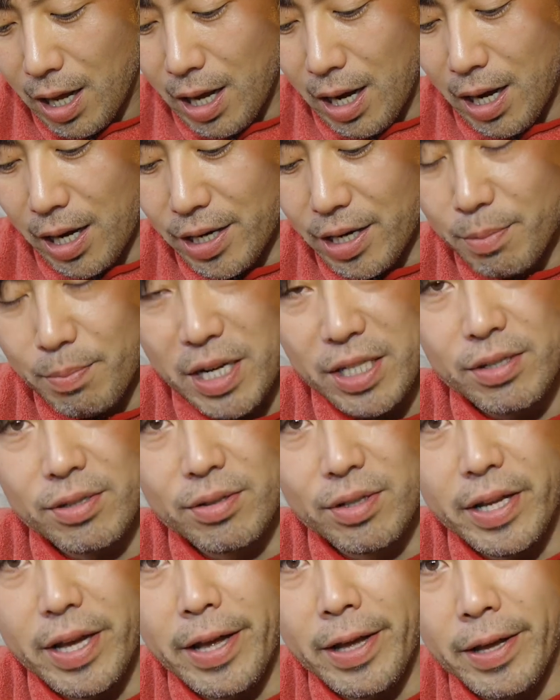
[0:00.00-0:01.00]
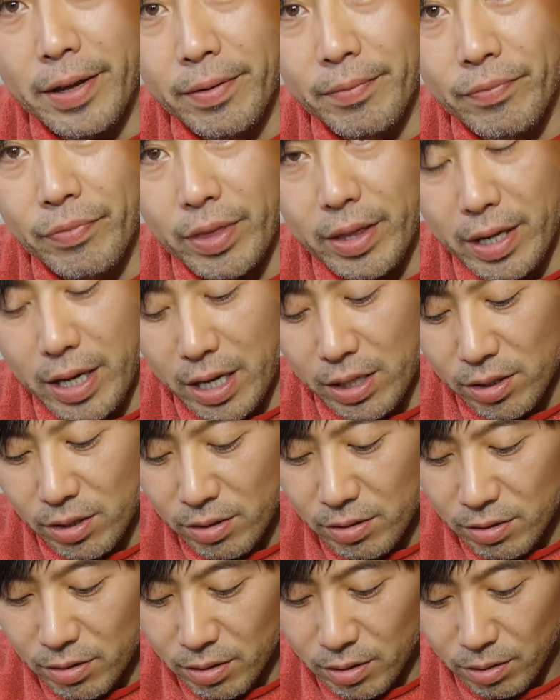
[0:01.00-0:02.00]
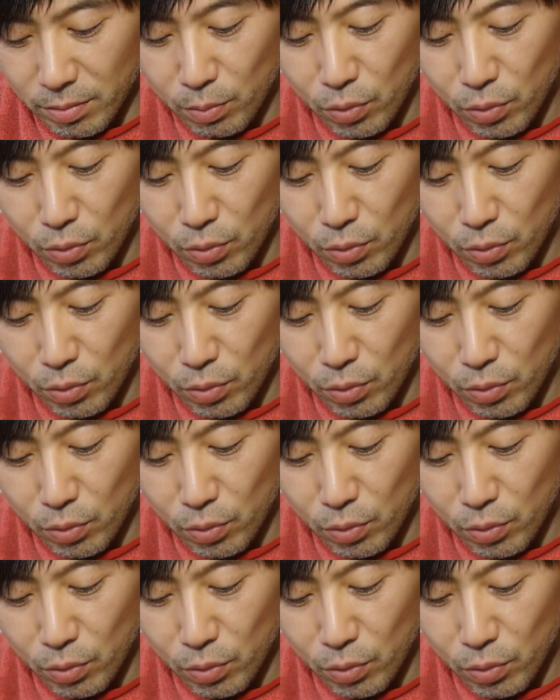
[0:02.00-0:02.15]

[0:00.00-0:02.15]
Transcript: 入りますんで、熱く、